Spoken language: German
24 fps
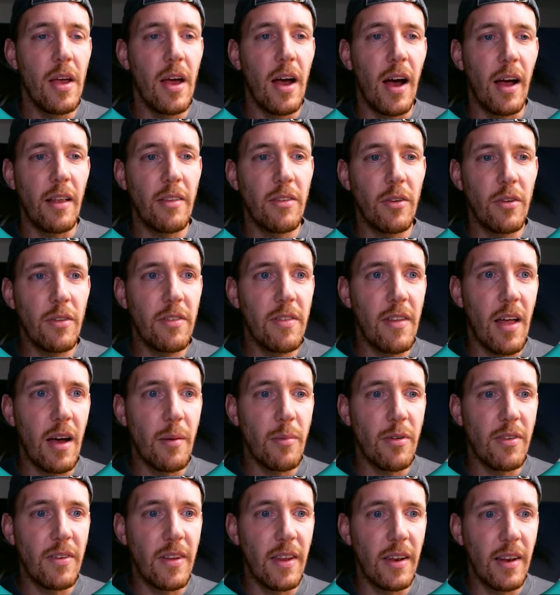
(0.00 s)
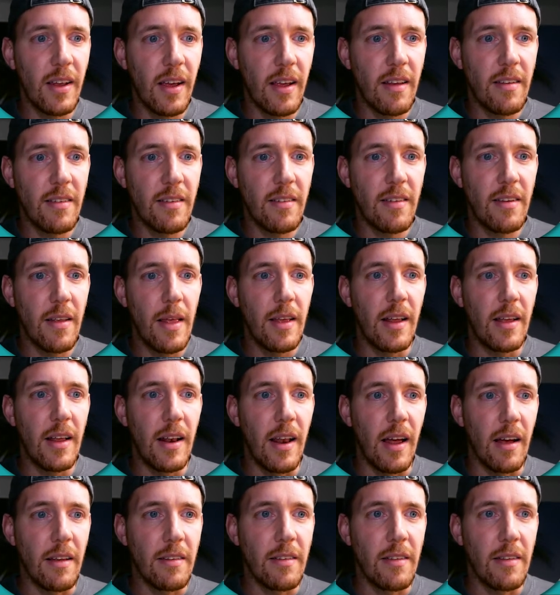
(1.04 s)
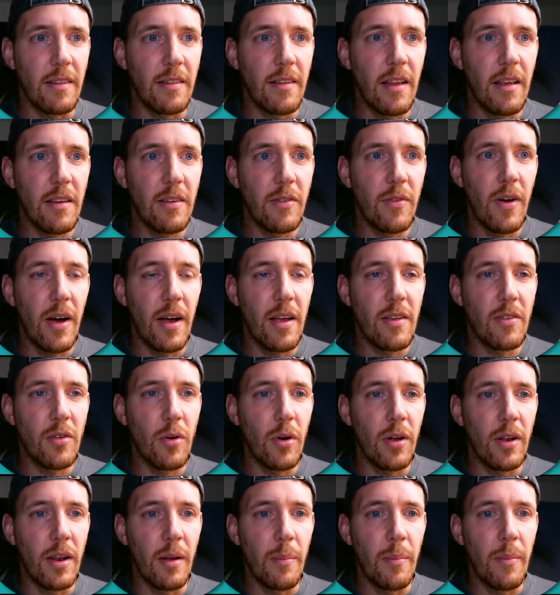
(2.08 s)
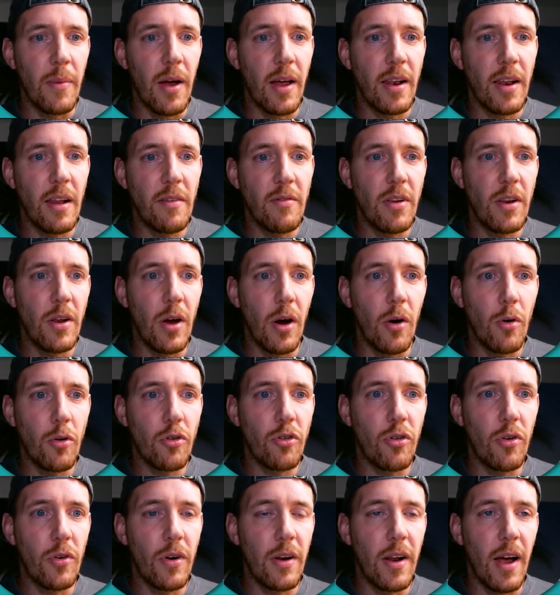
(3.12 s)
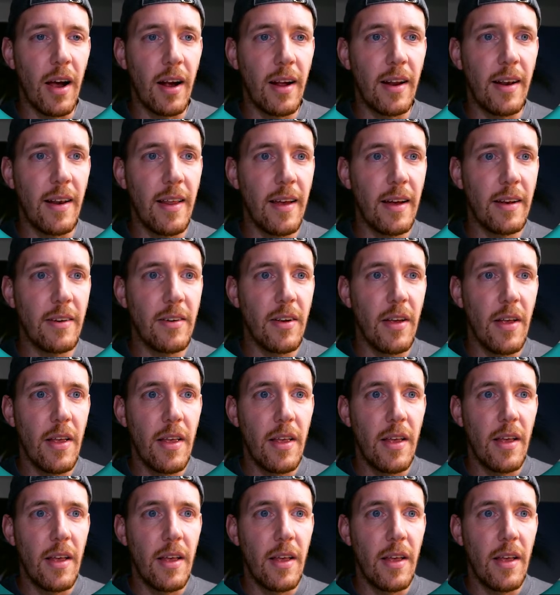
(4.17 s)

Ansonsten habe ich den Rest gelassen. Das war also in dem anderen Video auch schon erklärt.